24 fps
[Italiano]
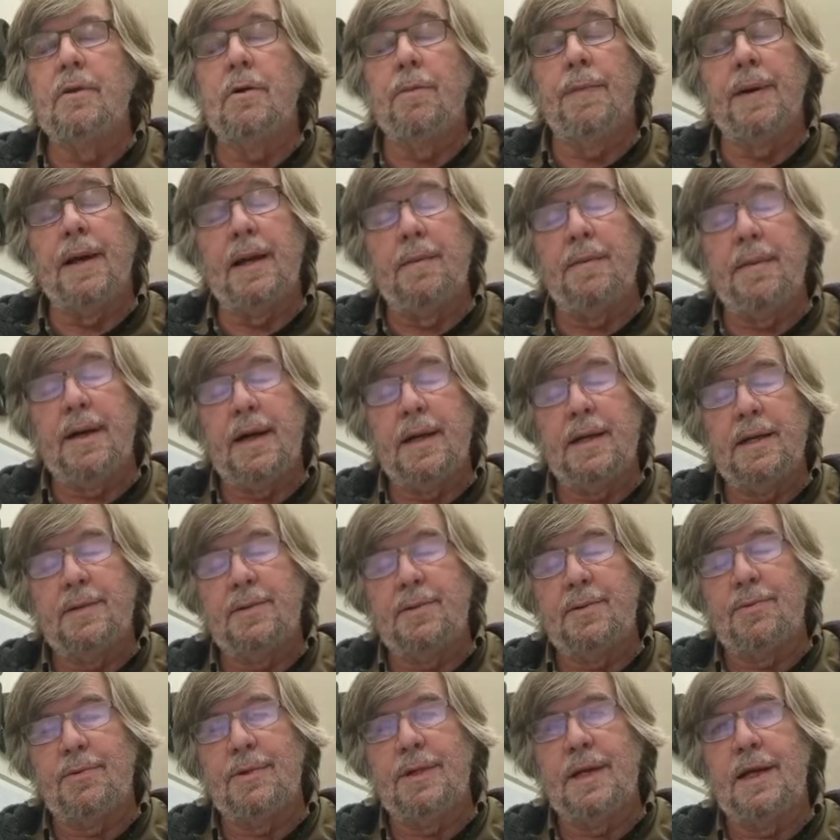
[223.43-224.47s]
no Palamara
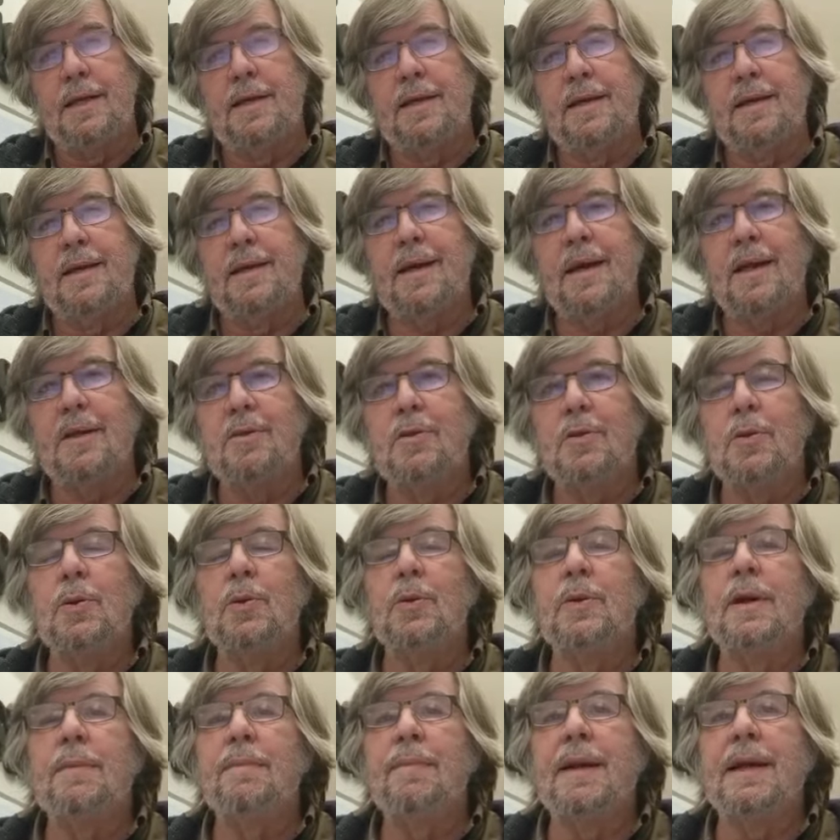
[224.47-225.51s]
scusate,
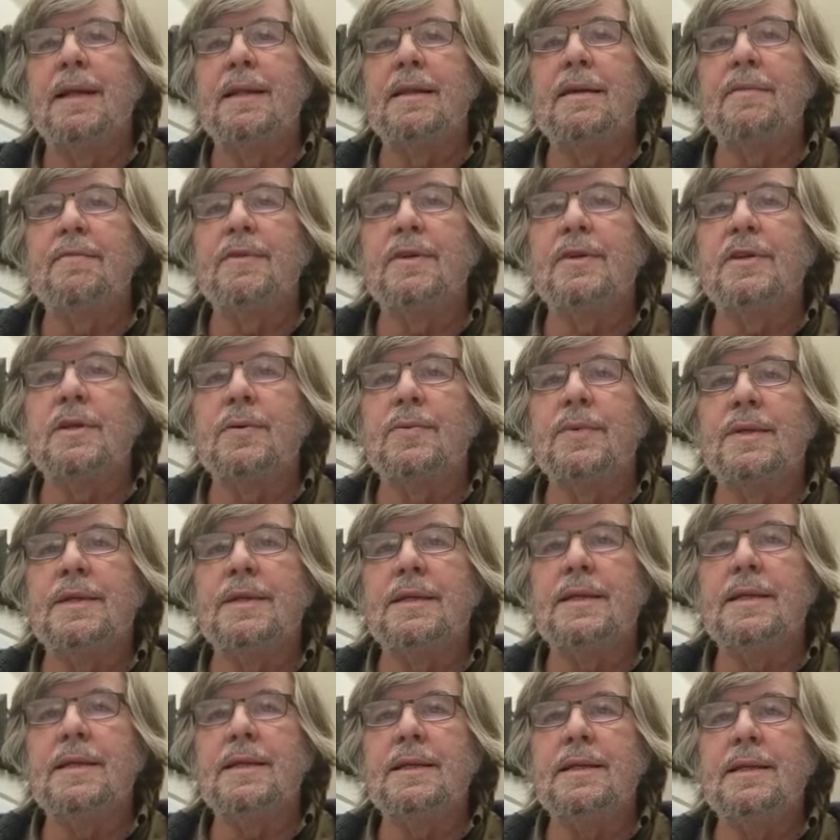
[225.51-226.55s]
Cantone prende invece
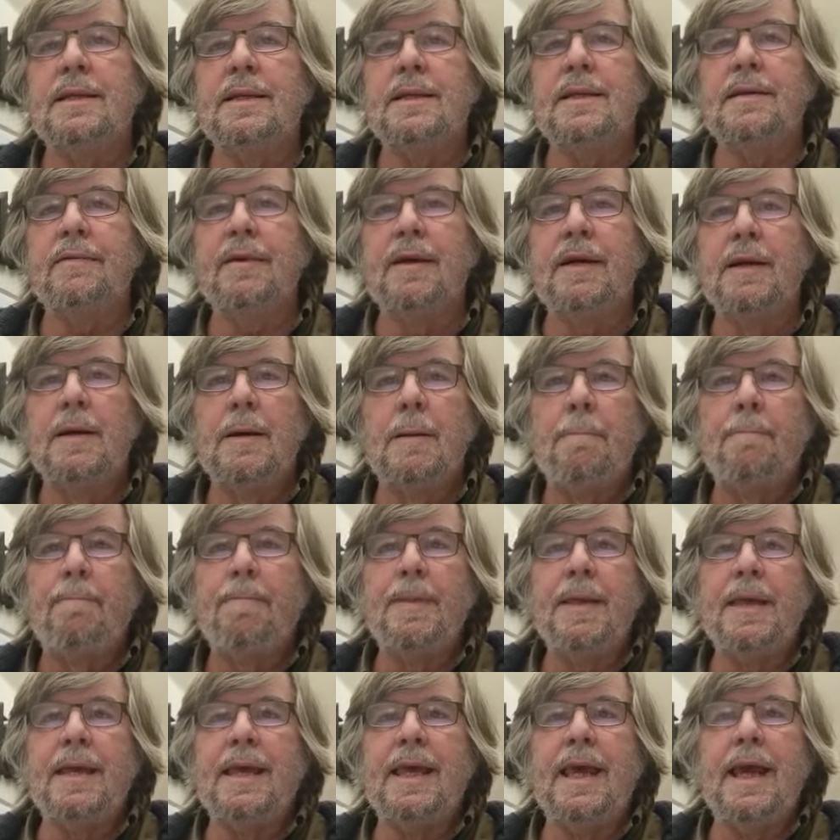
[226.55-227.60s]
questa iniziativa
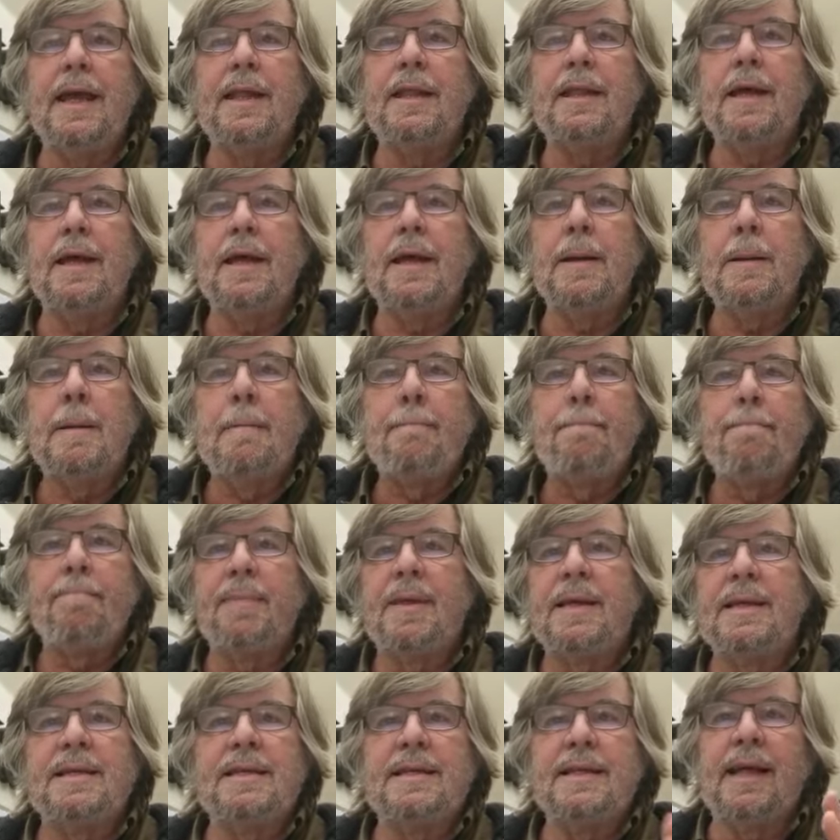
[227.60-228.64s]
di chiedere
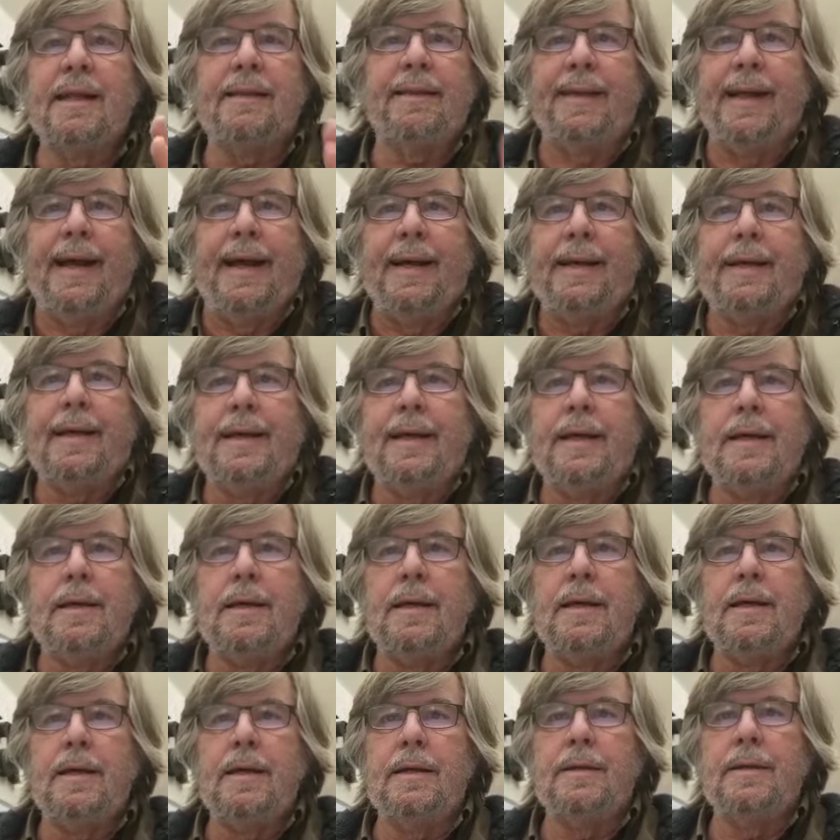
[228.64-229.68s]
che si
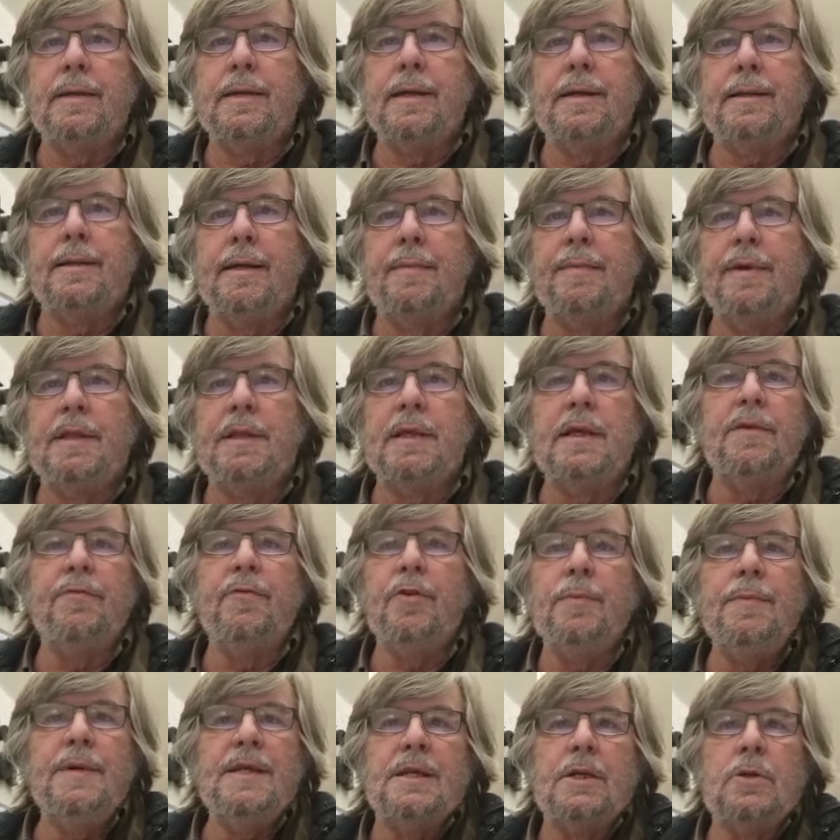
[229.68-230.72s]
attacchi eh, direttamente il
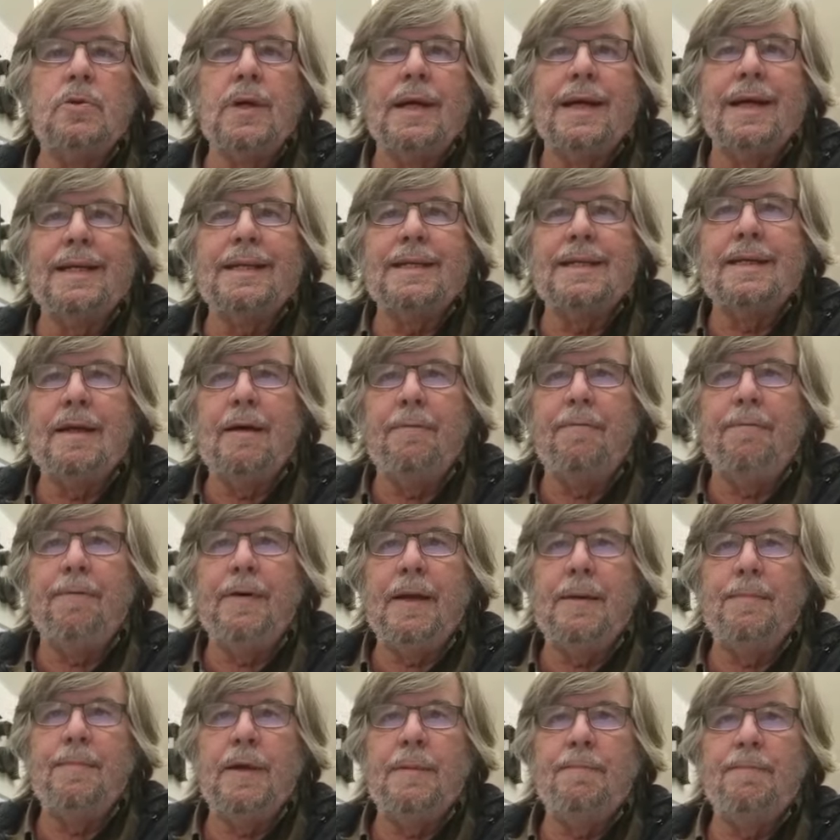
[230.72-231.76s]
riformista, cioè che si
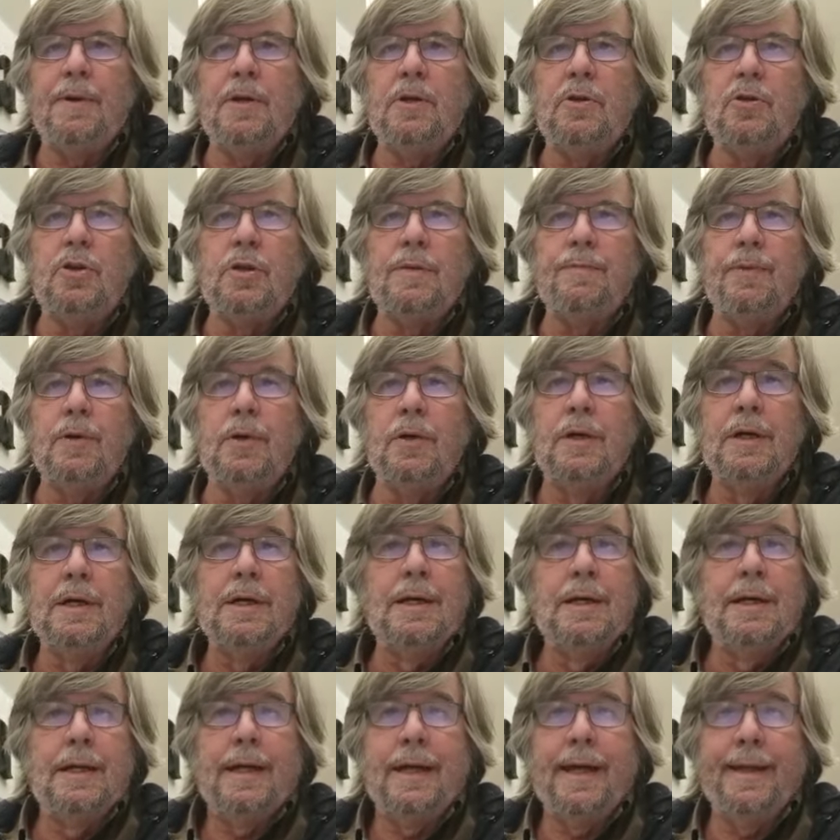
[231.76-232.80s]
affermi il principio
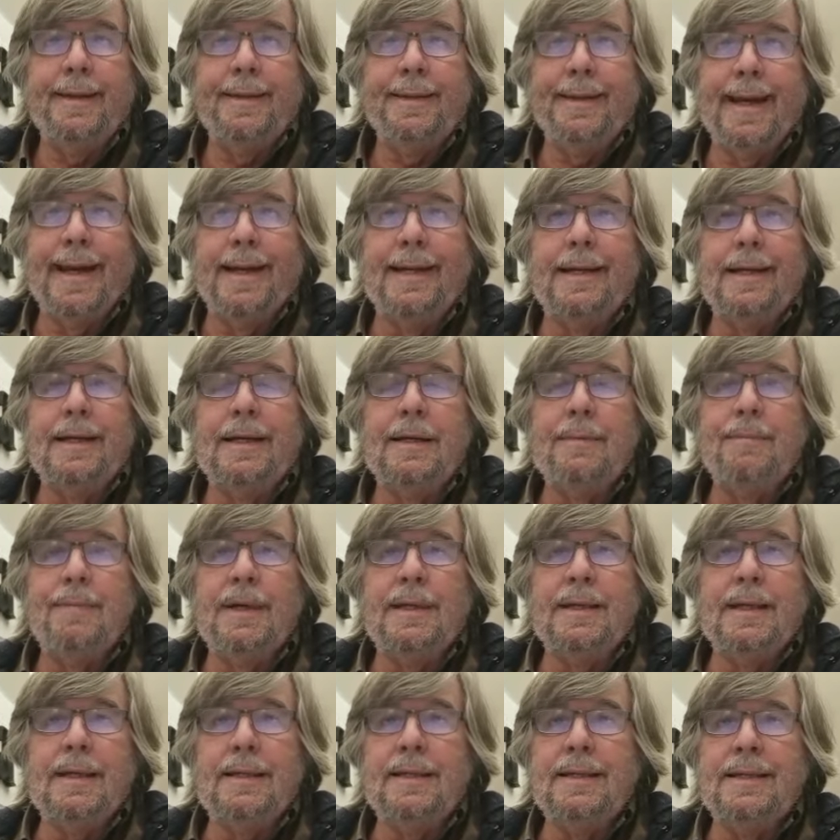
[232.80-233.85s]
che in Italia la
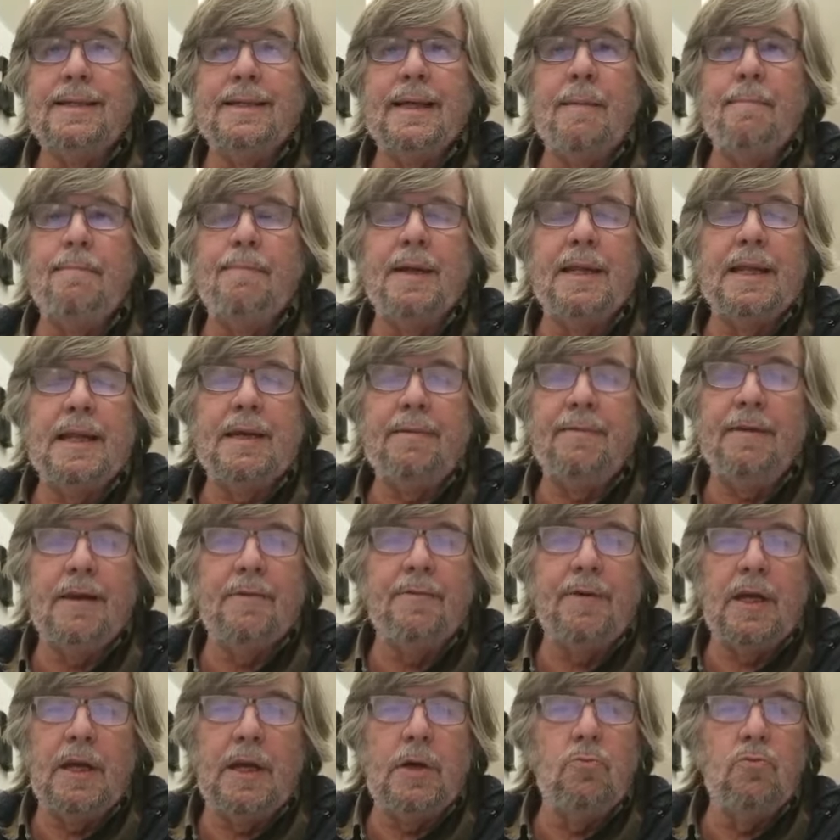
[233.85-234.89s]
libertà di stampa deve
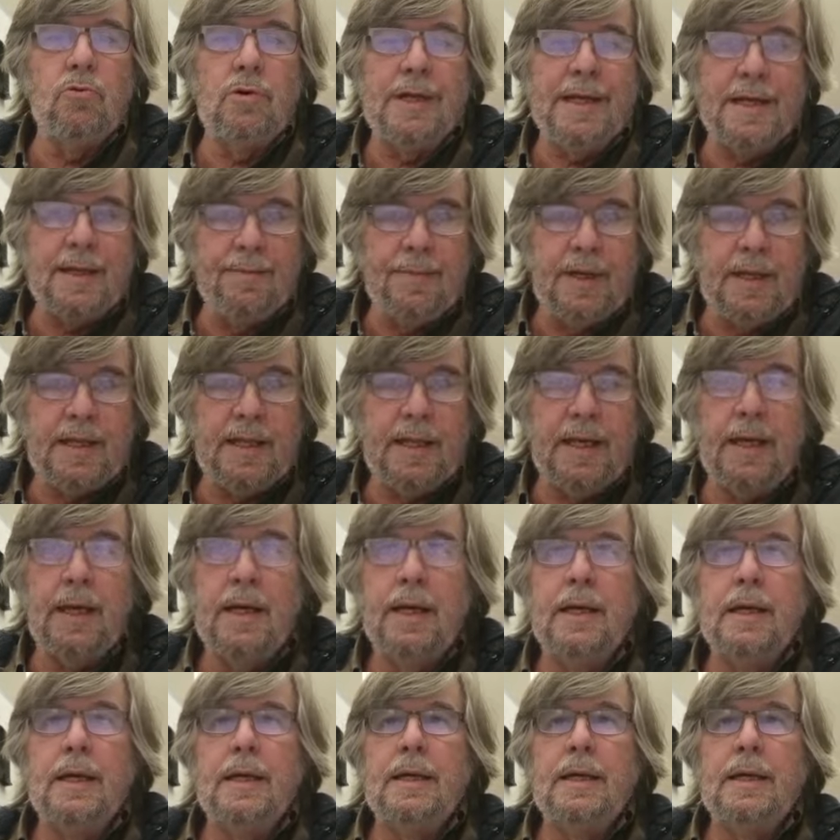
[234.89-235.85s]
avere un limite,